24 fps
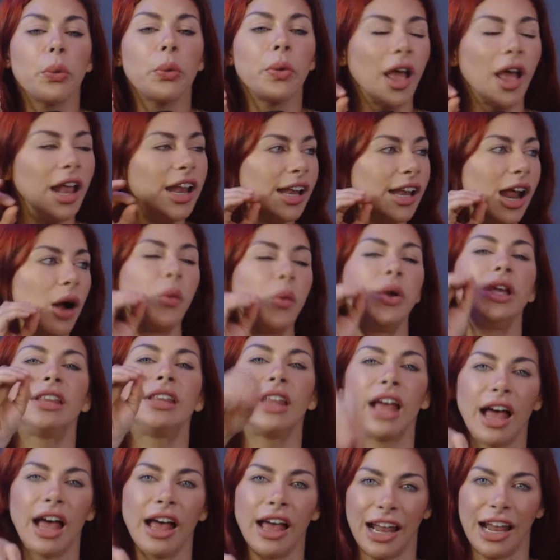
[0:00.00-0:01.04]
el
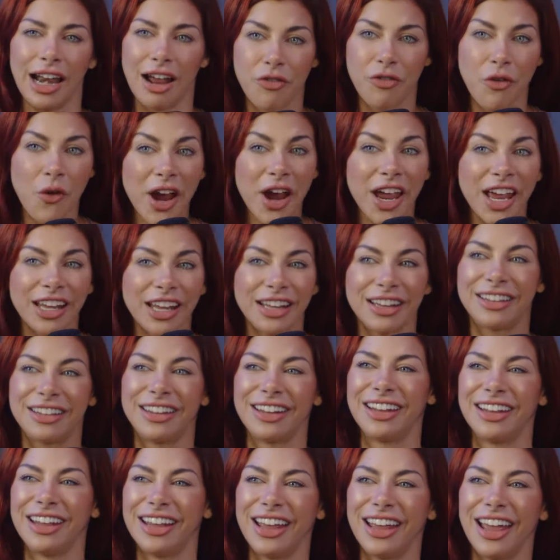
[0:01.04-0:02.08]
agüita a la
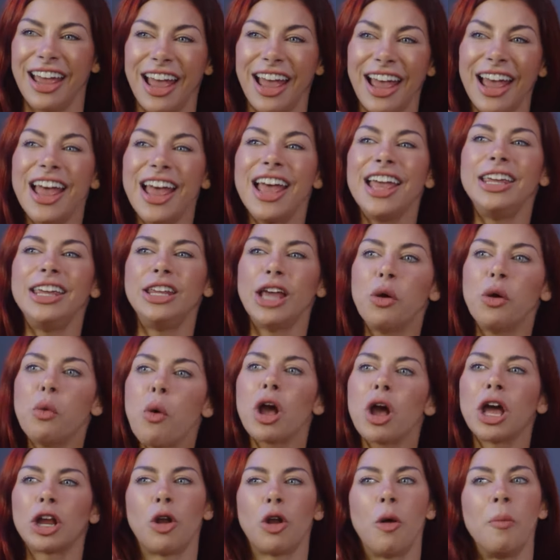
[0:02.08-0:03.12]
fuente. Y
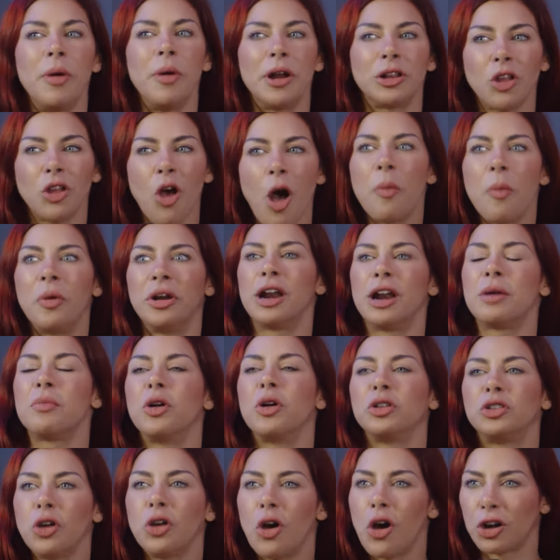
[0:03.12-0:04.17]
hubo que romper todo, poner
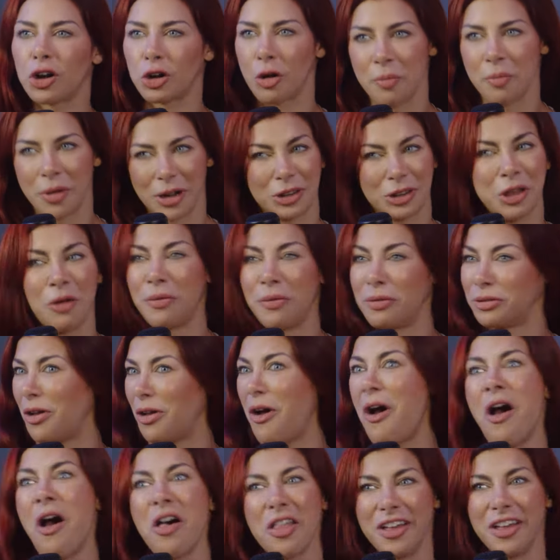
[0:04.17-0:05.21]
motor, romper todo.
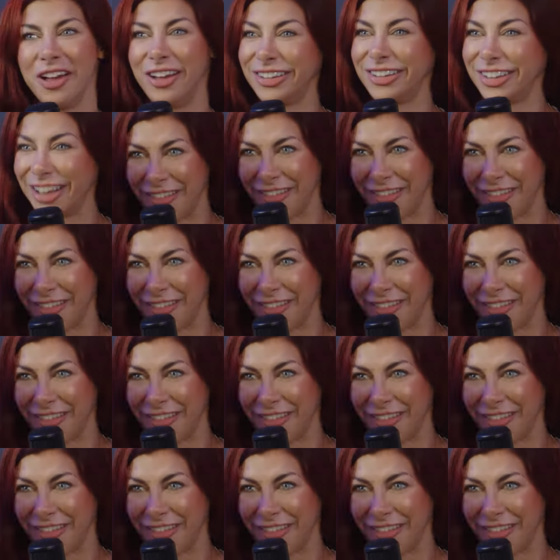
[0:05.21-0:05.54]
todo.